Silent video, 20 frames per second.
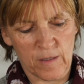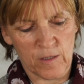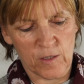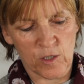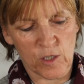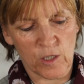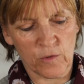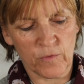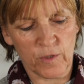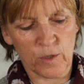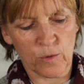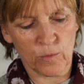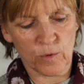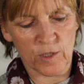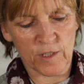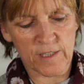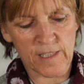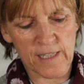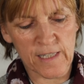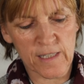Schauen wieder, wo
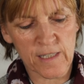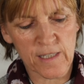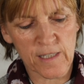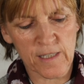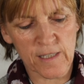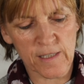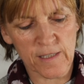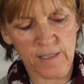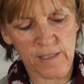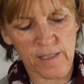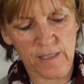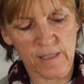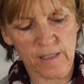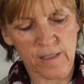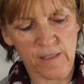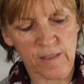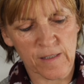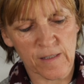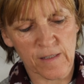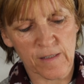das Ende ist.
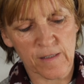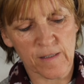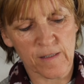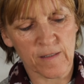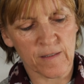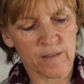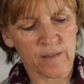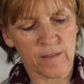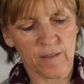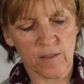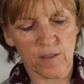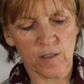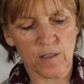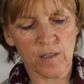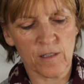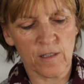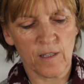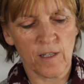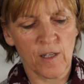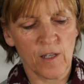
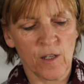So.